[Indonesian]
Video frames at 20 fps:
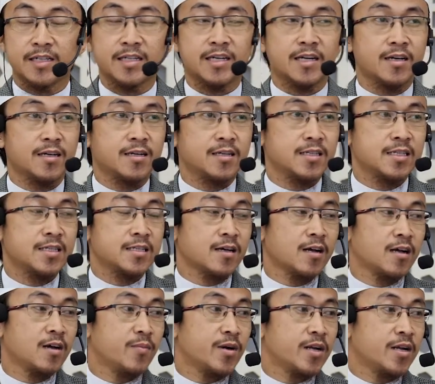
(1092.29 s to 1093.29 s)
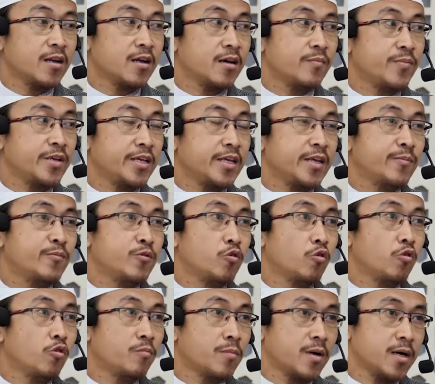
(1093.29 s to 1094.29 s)
dari sahabat Nabi
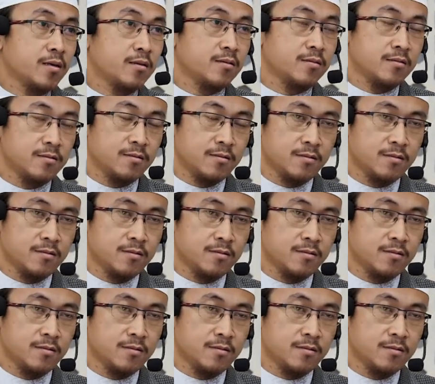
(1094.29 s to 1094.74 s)
Ibnu Omar